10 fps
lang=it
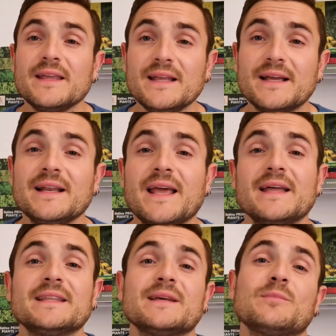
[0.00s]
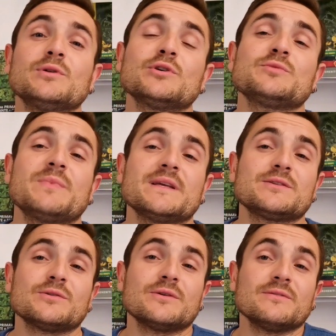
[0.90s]
il cliente molto
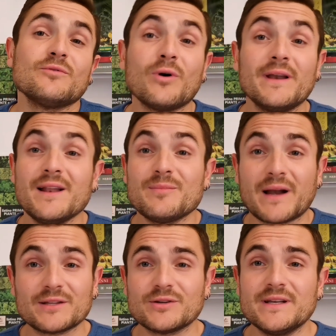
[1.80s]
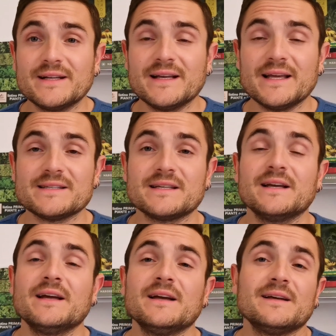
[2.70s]
spesso vuole il prato all'inglese.